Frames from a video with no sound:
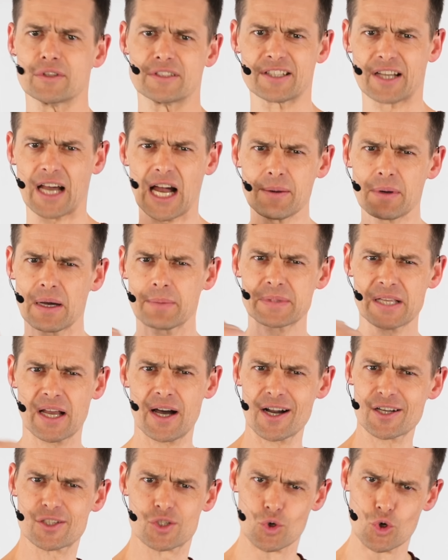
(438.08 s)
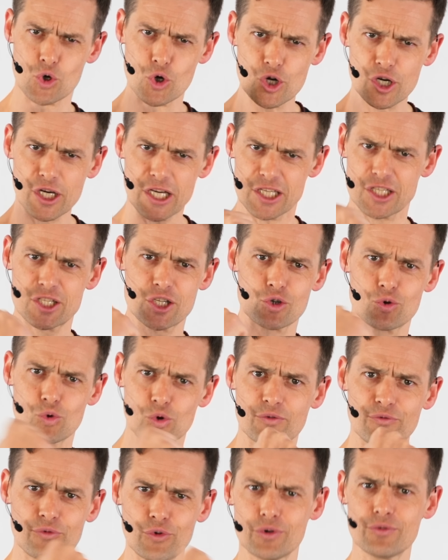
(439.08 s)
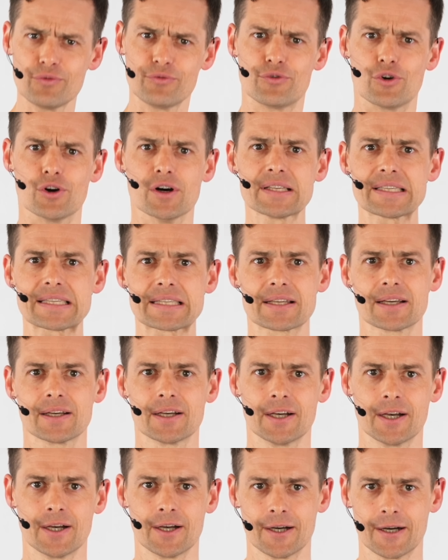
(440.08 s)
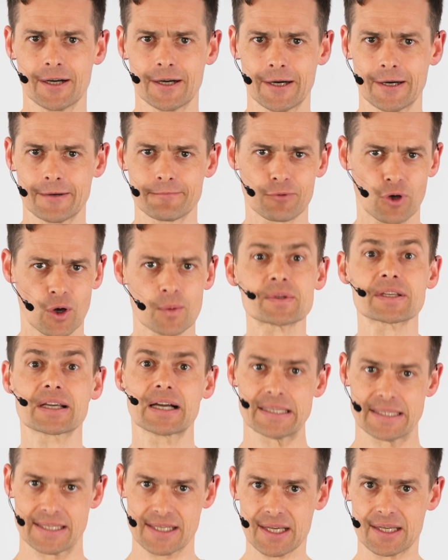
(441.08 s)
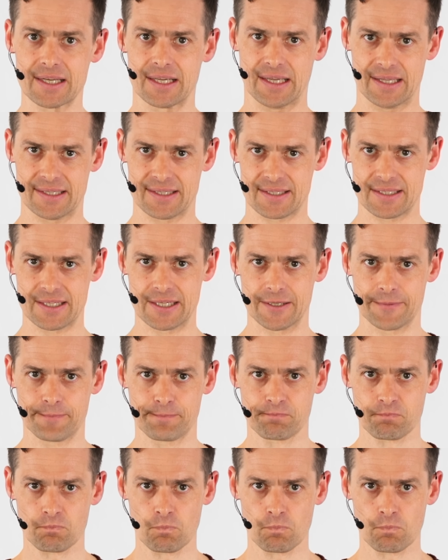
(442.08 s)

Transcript: dreimal am Tag so richtig gut wütend wirst, ähm, kommst du ganz sicher nicht ans Ziel.